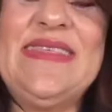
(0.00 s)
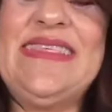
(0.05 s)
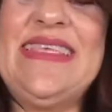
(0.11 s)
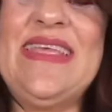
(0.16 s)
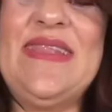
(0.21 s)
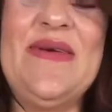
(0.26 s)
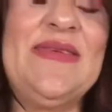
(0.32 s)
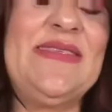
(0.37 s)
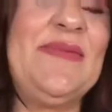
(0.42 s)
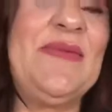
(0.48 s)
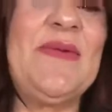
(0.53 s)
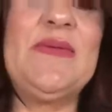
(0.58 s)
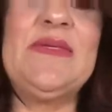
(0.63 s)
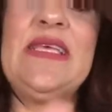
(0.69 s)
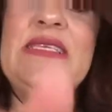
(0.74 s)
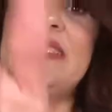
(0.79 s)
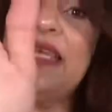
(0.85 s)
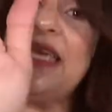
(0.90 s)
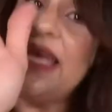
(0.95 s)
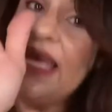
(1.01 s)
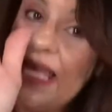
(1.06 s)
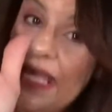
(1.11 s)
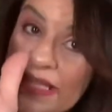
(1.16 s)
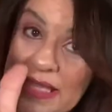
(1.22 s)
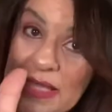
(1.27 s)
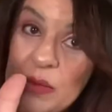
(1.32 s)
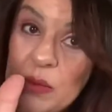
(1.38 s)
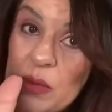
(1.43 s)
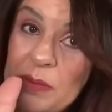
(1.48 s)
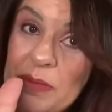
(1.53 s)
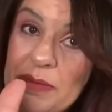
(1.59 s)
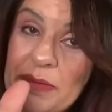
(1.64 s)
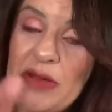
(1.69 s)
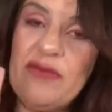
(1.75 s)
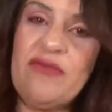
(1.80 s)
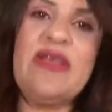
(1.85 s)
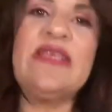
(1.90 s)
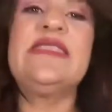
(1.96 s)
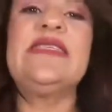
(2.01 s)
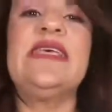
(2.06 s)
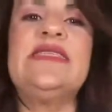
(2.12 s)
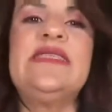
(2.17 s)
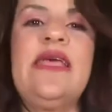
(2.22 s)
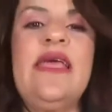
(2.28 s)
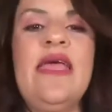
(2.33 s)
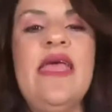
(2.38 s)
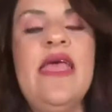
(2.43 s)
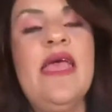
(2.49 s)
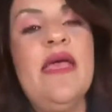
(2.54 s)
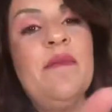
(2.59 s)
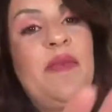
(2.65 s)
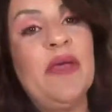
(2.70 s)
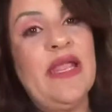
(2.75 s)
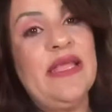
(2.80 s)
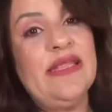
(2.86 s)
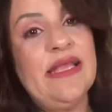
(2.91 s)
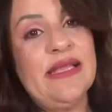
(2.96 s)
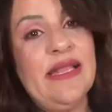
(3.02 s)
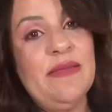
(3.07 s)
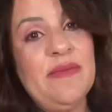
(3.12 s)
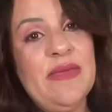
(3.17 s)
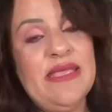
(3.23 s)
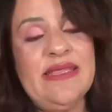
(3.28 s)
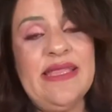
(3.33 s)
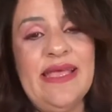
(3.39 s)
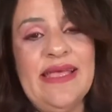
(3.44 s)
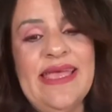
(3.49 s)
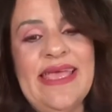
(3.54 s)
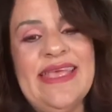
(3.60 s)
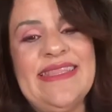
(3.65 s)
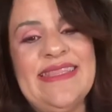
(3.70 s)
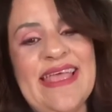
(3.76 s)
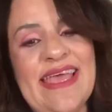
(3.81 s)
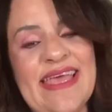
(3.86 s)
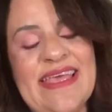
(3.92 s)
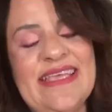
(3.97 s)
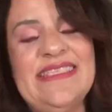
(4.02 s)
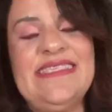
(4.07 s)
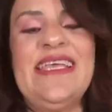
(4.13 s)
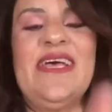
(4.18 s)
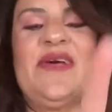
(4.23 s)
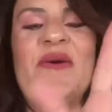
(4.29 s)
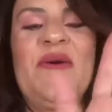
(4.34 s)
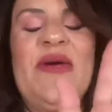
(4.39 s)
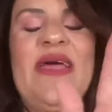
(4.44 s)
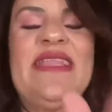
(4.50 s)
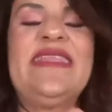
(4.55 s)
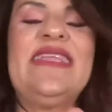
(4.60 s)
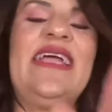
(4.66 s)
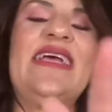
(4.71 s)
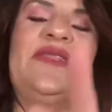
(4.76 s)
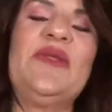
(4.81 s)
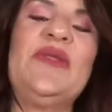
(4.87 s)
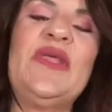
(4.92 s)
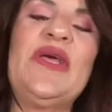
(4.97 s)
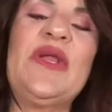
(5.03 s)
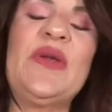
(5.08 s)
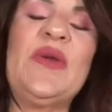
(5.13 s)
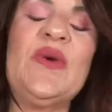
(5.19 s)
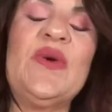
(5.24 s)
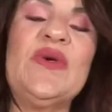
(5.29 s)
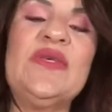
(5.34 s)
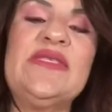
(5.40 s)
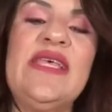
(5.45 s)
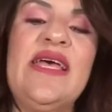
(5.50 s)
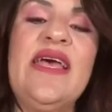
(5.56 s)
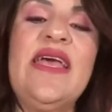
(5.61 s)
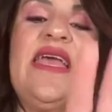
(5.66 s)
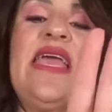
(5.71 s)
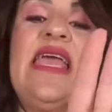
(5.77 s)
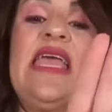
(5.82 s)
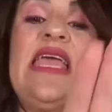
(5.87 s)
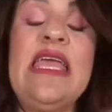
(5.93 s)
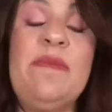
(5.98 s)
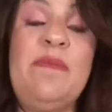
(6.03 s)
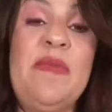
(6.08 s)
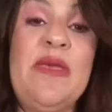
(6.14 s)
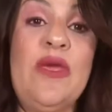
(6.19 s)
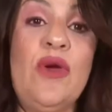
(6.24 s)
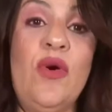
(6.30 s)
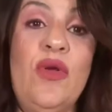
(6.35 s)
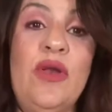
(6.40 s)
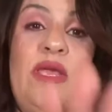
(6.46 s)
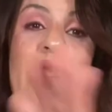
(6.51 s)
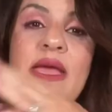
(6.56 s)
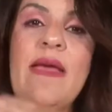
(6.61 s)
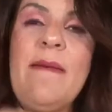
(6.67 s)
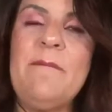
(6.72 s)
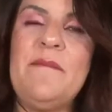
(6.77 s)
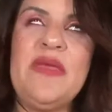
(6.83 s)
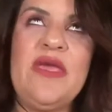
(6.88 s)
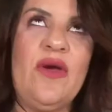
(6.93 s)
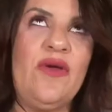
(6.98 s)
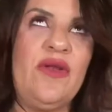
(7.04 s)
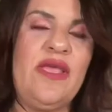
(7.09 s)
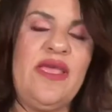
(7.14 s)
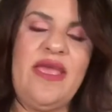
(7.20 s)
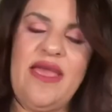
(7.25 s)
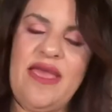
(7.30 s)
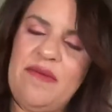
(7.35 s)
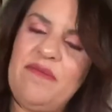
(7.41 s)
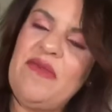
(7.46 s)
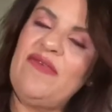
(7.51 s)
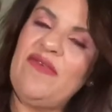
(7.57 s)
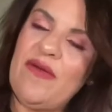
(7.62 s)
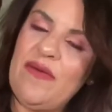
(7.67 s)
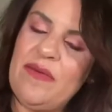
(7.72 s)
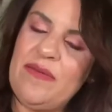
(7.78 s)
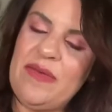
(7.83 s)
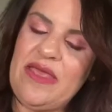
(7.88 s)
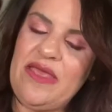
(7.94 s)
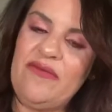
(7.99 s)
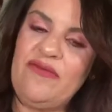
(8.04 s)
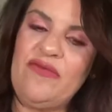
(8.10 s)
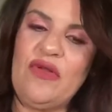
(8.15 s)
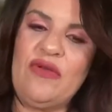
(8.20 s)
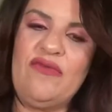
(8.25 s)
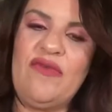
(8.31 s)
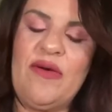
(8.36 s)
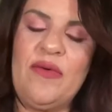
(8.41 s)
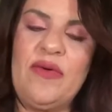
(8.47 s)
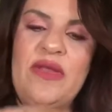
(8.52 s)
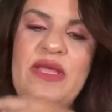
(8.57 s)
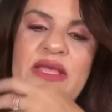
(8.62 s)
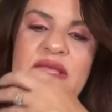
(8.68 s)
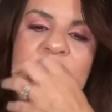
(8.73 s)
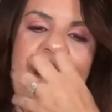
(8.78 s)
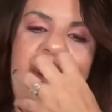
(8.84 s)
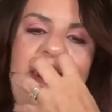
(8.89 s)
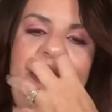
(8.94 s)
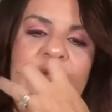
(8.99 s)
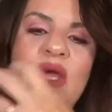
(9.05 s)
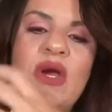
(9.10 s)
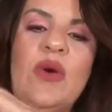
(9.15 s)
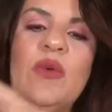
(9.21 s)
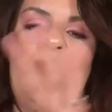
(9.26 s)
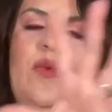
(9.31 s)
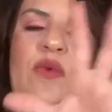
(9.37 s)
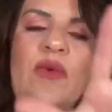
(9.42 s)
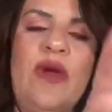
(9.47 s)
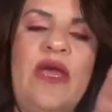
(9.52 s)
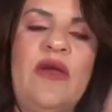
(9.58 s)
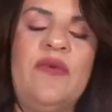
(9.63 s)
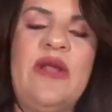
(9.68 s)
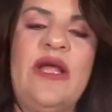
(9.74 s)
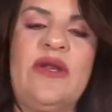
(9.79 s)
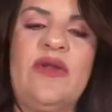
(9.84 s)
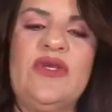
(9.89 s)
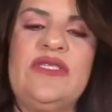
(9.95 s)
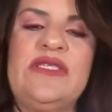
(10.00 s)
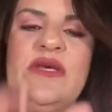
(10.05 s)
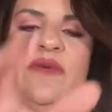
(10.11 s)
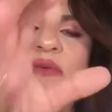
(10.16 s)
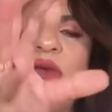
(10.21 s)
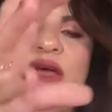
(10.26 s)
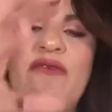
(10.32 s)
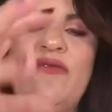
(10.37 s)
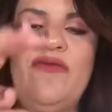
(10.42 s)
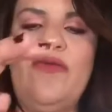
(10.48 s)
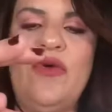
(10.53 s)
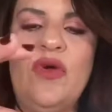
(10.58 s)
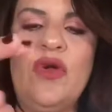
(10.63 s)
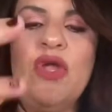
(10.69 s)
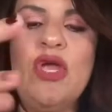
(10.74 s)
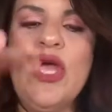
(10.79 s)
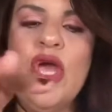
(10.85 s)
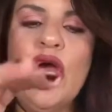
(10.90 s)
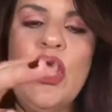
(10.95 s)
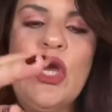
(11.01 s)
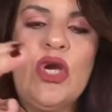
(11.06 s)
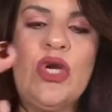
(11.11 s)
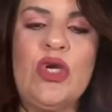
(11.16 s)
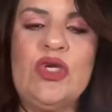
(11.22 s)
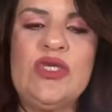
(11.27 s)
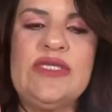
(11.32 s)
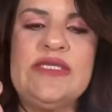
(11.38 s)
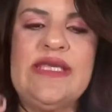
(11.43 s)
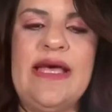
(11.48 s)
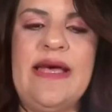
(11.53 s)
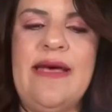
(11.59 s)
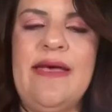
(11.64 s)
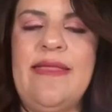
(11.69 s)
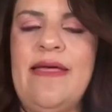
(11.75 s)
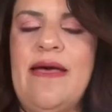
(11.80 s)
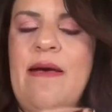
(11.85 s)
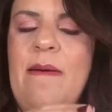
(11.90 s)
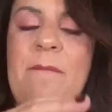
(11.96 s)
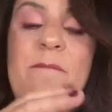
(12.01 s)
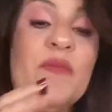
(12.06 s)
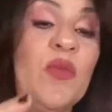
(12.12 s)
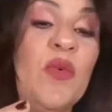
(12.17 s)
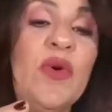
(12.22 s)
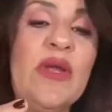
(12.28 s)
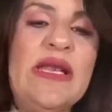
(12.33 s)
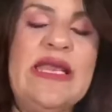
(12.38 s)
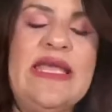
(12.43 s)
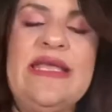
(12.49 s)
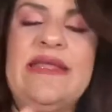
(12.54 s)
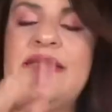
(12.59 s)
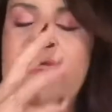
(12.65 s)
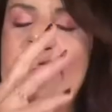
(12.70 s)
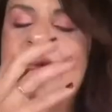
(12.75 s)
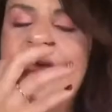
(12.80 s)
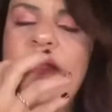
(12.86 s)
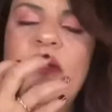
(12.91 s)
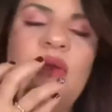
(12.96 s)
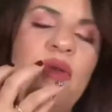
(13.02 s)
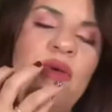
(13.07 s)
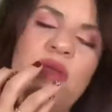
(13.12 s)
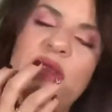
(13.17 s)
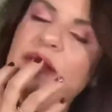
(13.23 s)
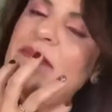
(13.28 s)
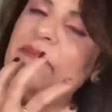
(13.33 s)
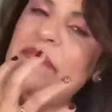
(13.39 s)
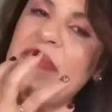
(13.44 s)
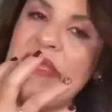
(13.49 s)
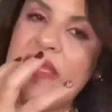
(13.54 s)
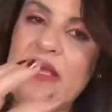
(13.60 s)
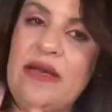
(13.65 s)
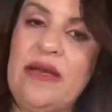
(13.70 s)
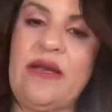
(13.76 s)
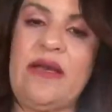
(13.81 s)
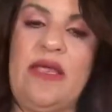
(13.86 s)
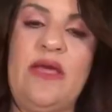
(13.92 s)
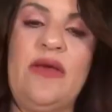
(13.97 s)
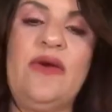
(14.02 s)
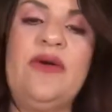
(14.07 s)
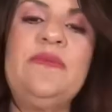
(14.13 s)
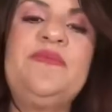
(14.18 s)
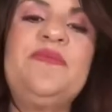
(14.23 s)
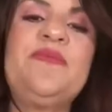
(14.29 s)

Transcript: si no se pronuncia así, discúlpenme los franceses, pero esta cremita está hecha con extracto de rosa y peony. Peony es mi, flor favorita, es como es una, rosa, una flor rosada muy linda y el olor es bien rico.